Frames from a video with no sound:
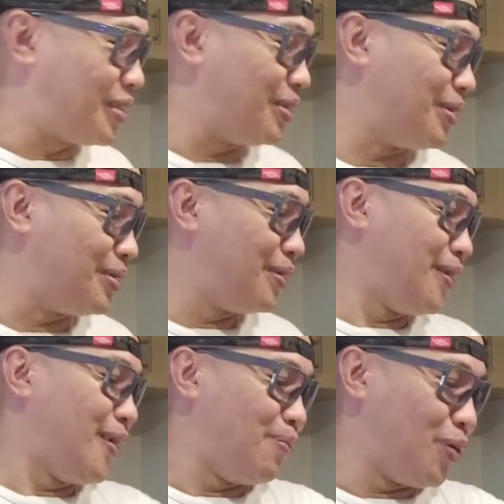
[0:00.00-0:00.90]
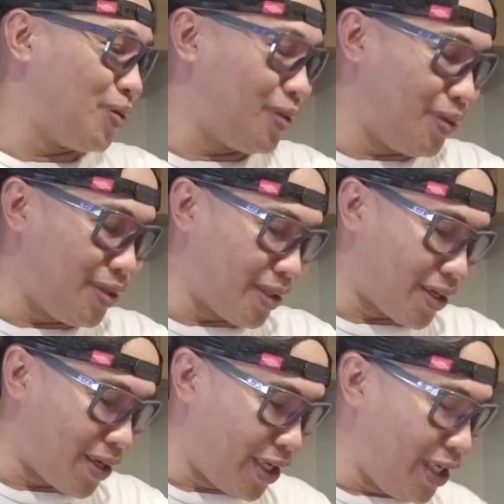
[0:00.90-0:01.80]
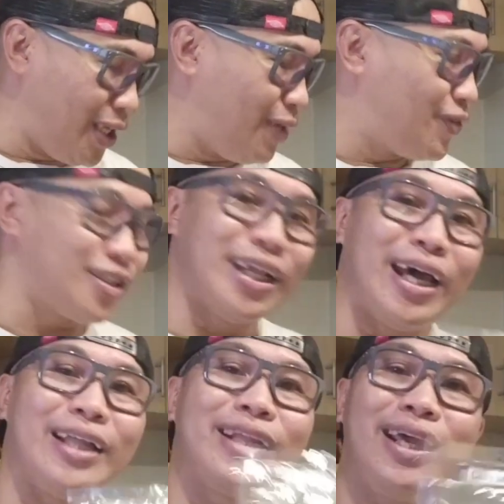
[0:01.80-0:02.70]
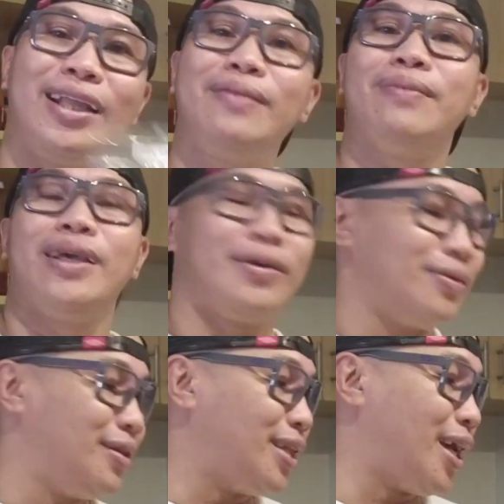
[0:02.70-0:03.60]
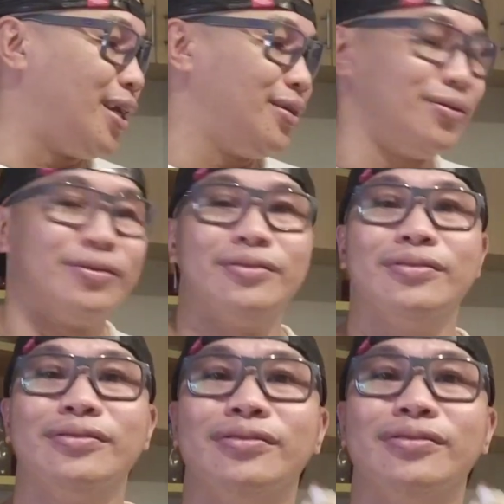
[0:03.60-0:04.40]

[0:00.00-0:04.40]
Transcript: So, Bukod dun sa curry leaves natin, meron tayong